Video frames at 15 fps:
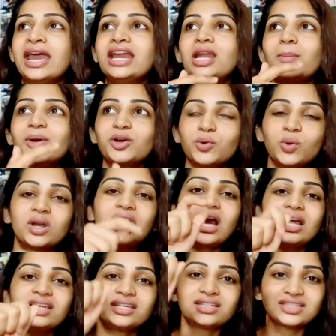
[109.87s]
என்ன பண்ணுவோம்னா
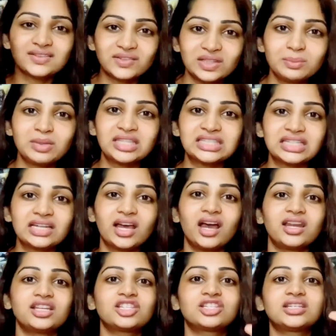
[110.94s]
அனியன்ஸ் வந்து மிக்சியில்
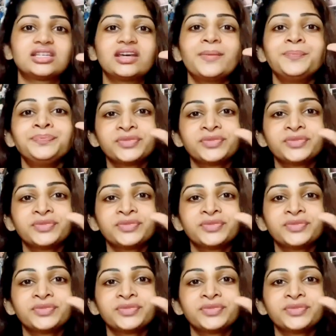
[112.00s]
அரைச்சிட்டு